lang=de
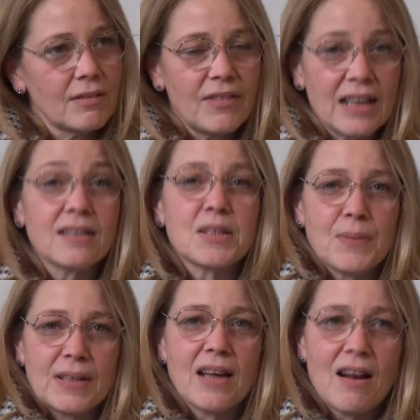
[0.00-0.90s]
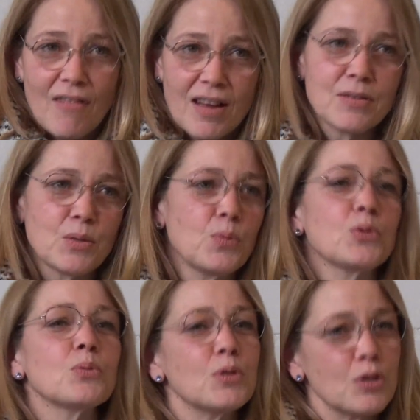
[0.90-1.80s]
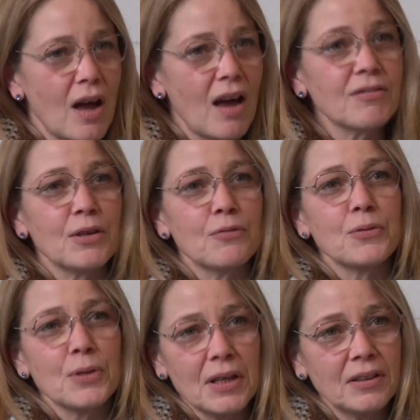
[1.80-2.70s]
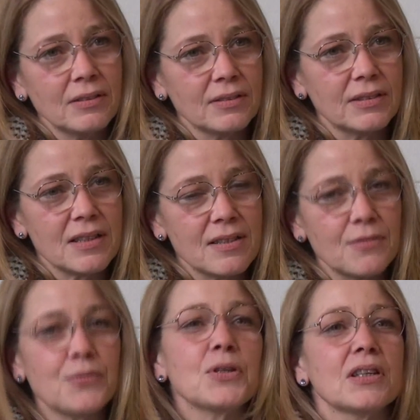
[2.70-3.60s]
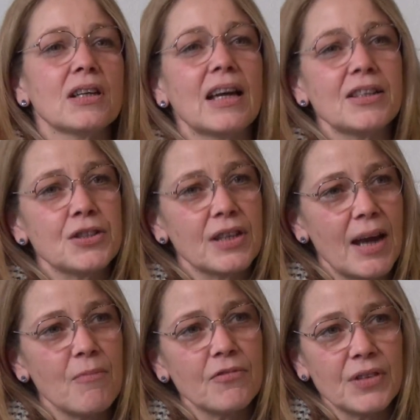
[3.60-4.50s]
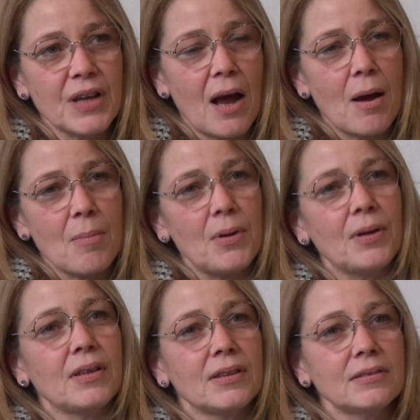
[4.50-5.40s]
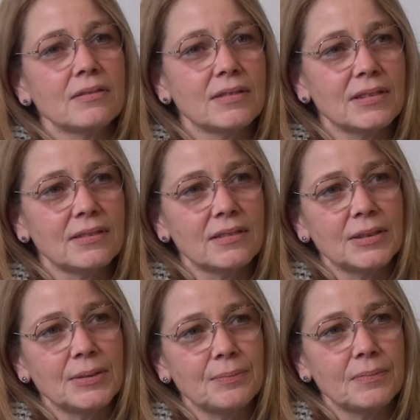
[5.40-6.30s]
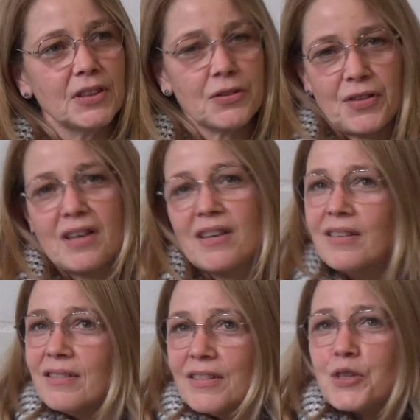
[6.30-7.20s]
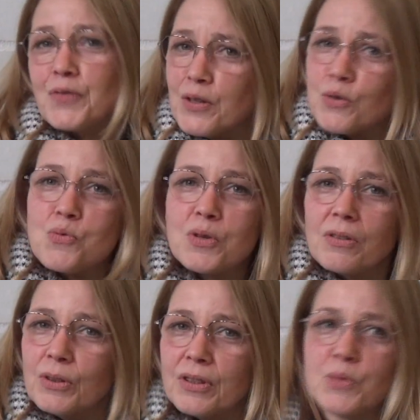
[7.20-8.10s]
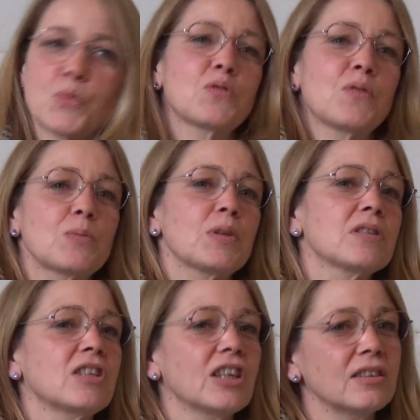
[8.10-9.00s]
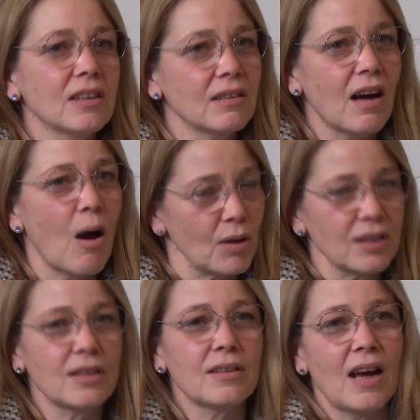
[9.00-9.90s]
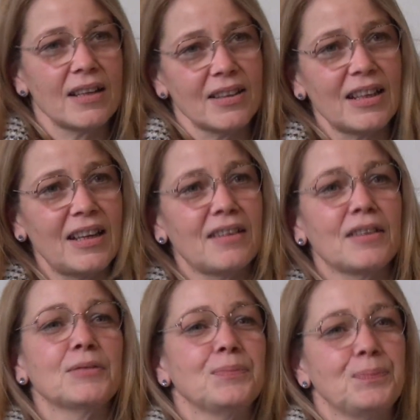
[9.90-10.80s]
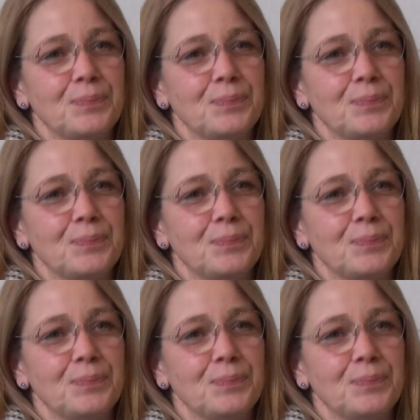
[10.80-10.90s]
Werden zwar teilweise böse bestraft dafür, dass sie für ihre Rechte kämpfen, aber ähm, ich finde, ich finde es gut und es muss was passieren, auch in anderen Ländern.